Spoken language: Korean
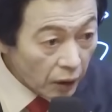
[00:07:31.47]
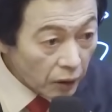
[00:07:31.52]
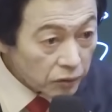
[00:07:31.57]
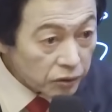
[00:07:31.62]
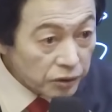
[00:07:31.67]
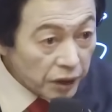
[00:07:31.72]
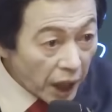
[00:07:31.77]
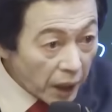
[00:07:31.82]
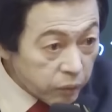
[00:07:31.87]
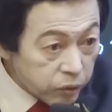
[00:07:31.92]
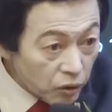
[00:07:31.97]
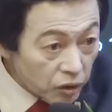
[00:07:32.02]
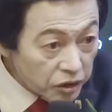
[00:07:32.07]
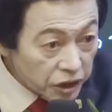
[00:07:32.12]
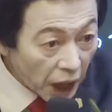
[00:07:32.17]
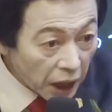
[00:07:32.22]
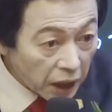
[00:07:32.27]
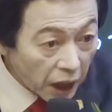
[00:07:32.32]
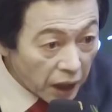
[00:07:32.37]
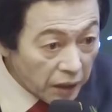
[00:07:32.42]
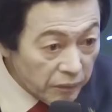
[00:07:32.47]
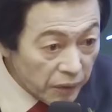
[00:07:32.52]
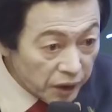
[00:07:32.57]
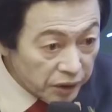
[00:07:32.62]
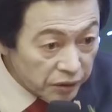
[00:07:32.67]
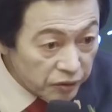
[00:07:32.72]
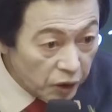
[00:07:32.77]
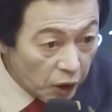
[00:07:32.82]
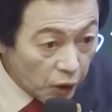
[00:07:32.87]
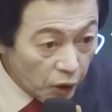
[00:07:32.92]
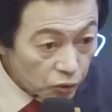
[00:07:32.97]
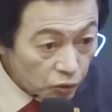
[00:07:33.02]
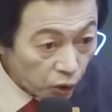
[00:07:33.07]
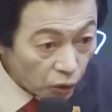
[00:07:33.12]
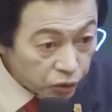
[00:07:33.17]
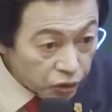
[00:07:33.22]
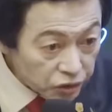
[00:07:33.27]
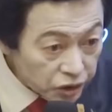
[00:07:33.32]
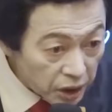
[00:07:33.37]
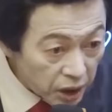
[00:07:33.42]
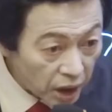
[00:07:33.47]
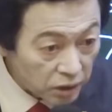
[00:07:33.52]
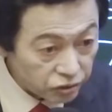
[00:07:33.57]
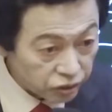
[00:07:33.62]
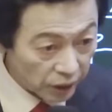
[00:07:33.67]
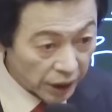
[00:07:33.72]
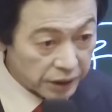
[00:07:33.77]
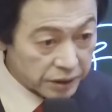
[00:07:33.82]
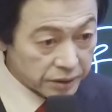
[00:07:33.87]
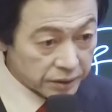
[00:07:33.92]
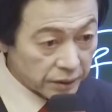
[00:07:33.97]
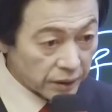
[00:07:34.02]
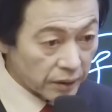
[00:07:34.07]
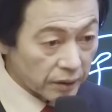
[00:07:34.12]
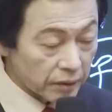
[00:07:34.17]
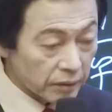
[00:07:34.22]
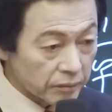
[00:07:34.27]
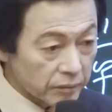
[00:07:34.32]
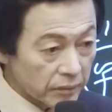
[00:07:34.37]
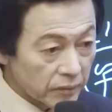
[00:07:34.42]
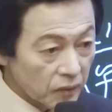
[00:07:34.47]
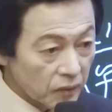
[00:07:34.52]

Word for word: 그 내부를 잘 알면은 도둑질 할 수가 있어.